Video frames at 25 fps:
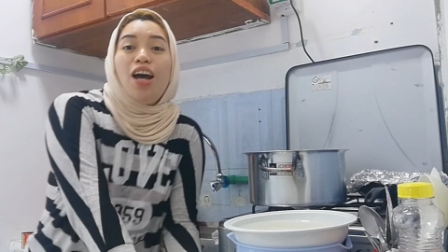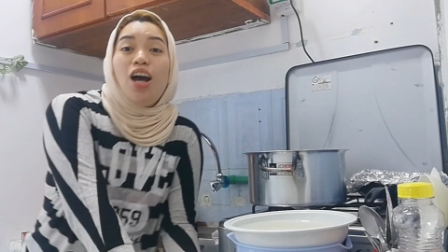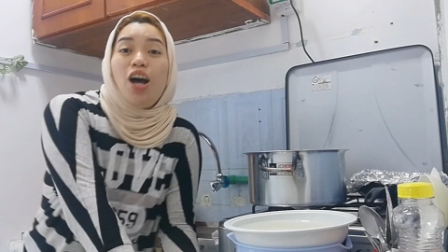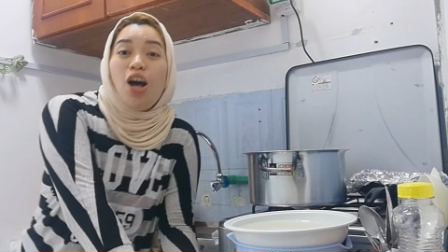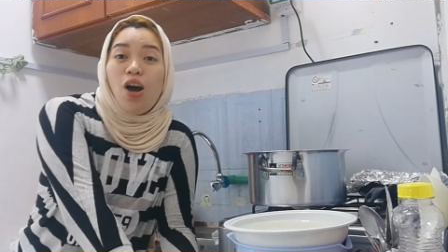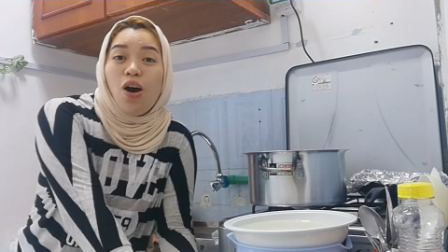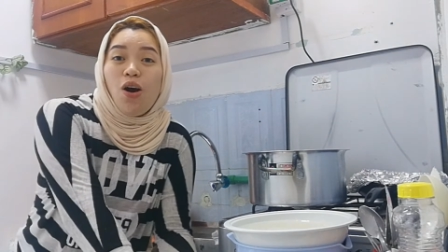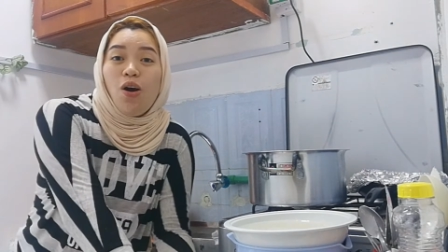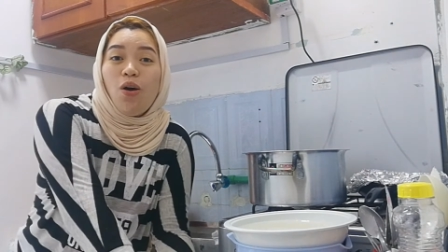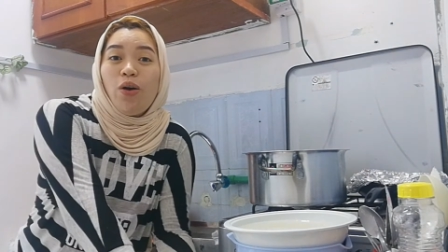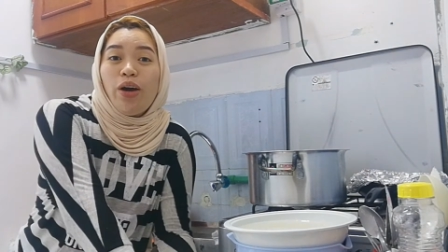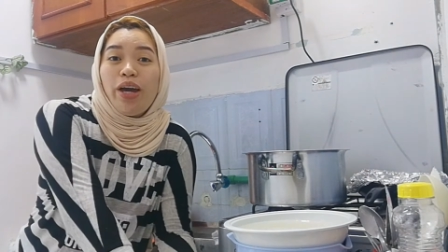
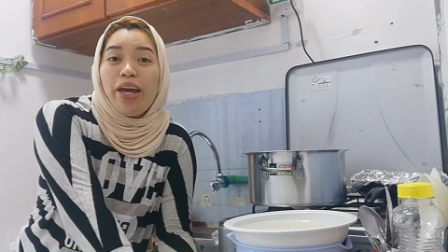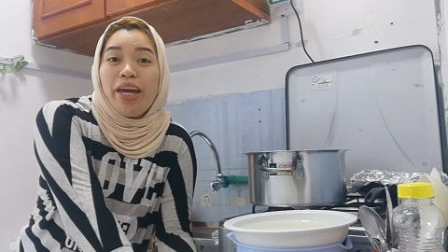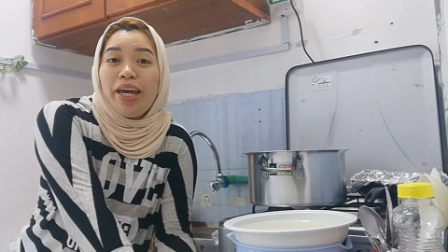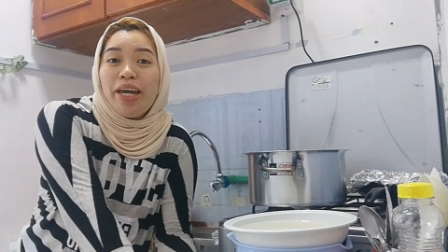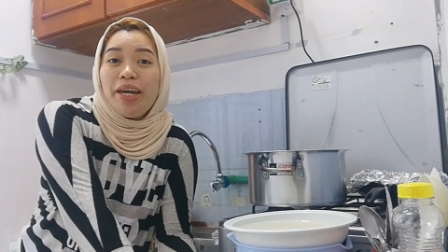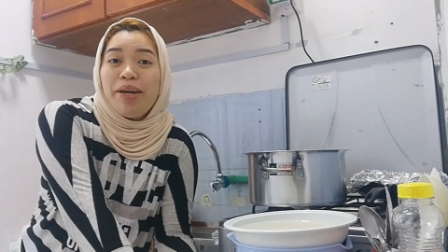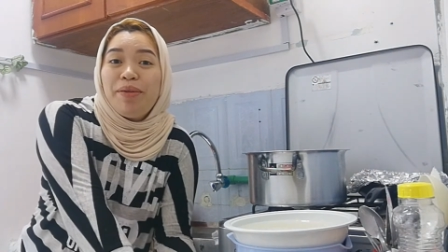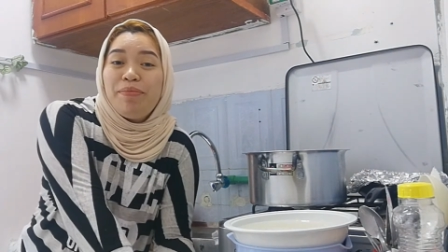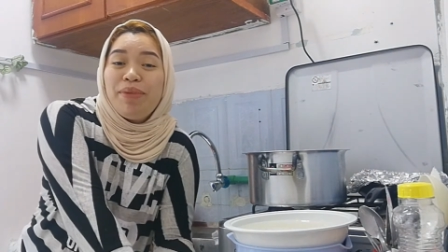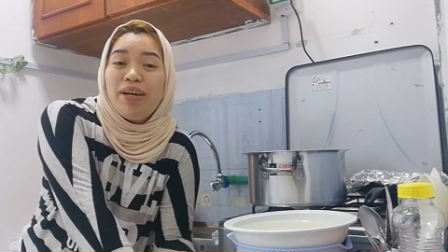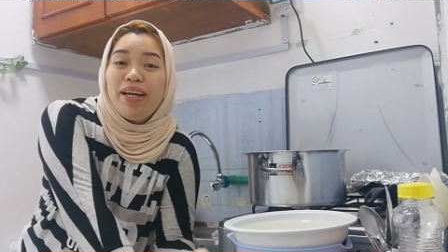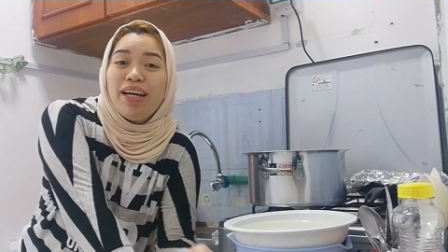Okay,
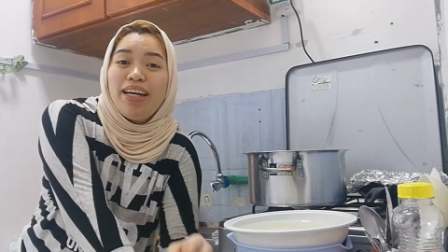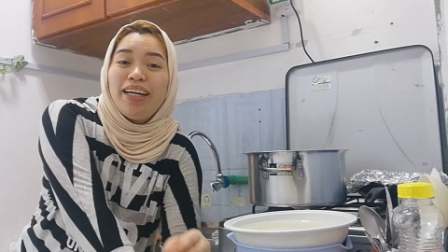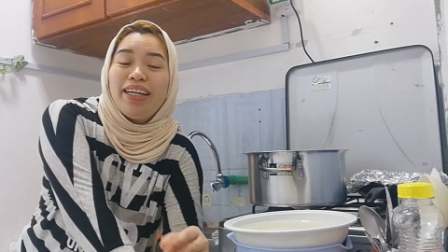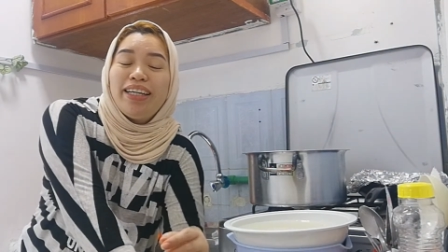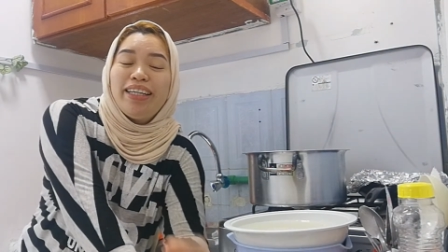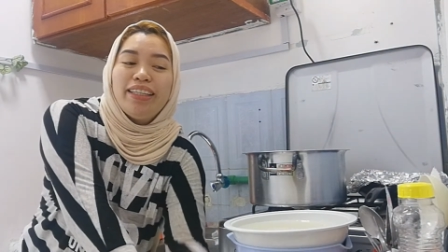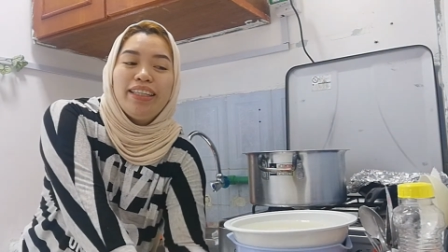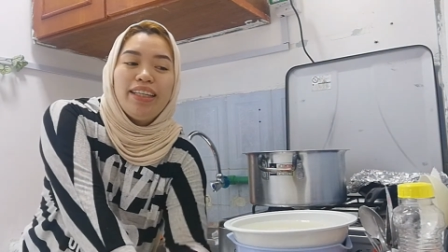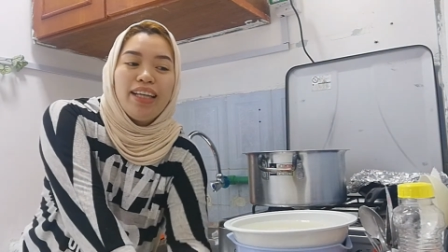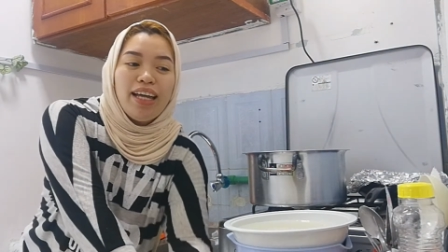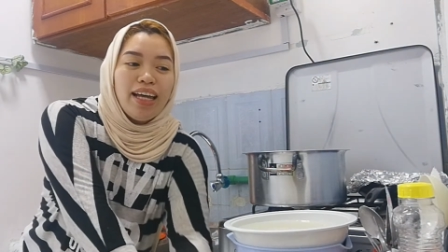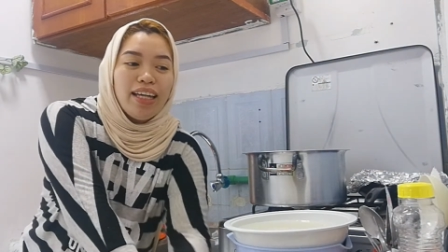mga
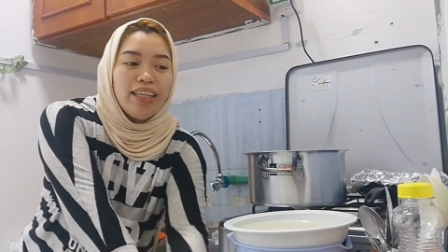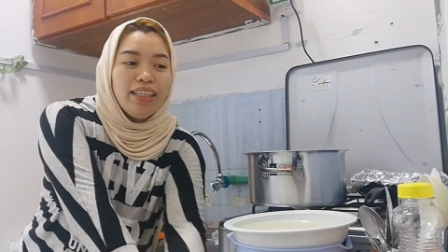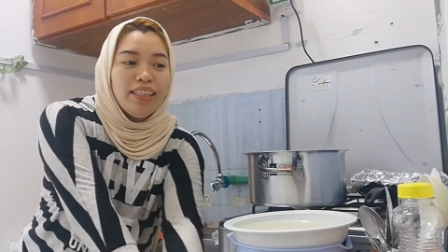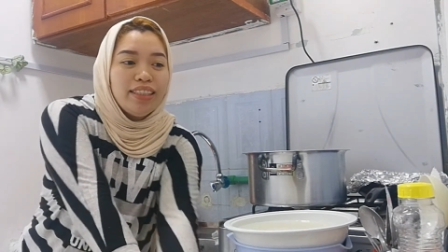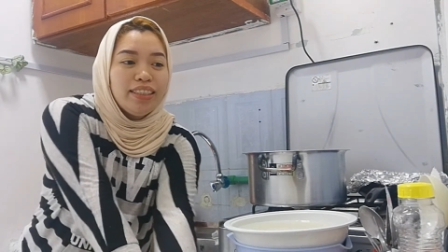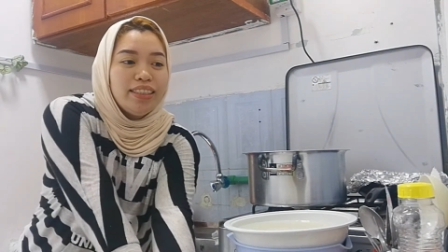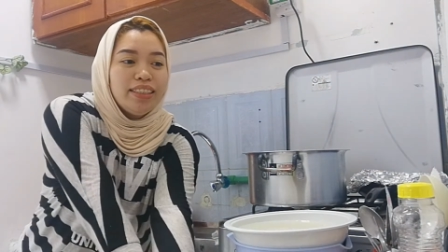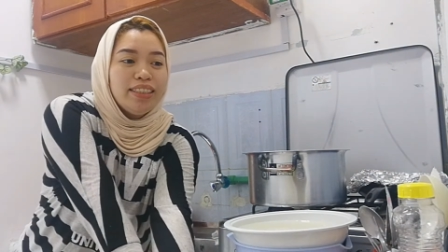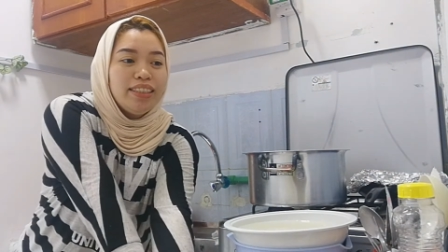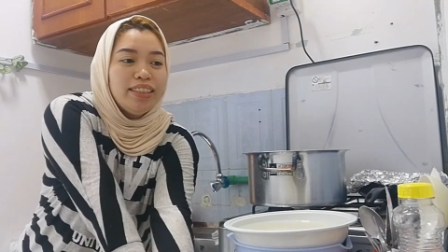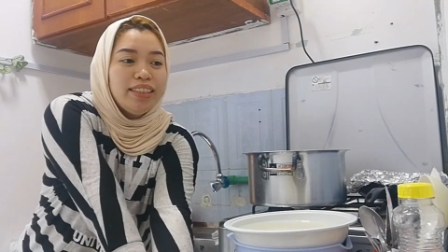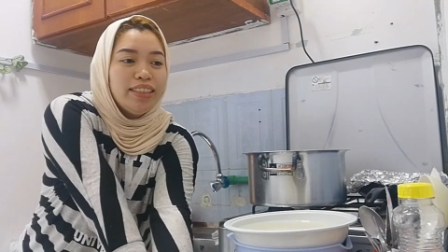kind
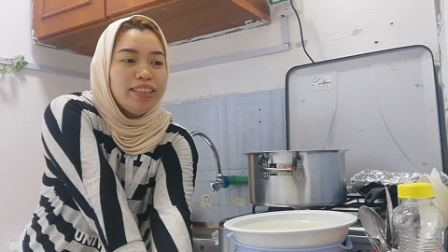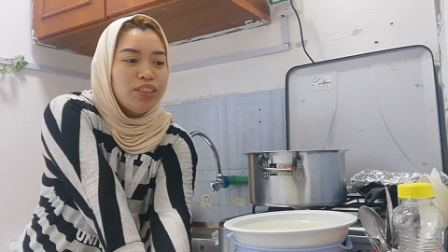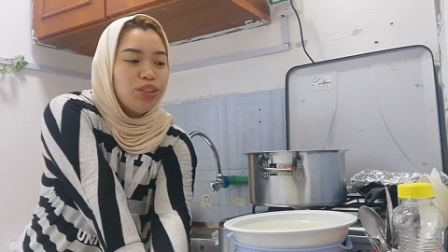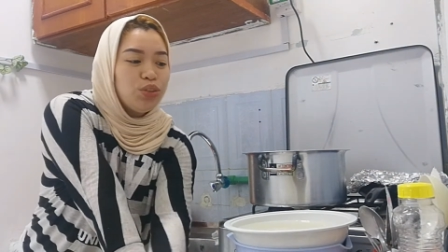diers.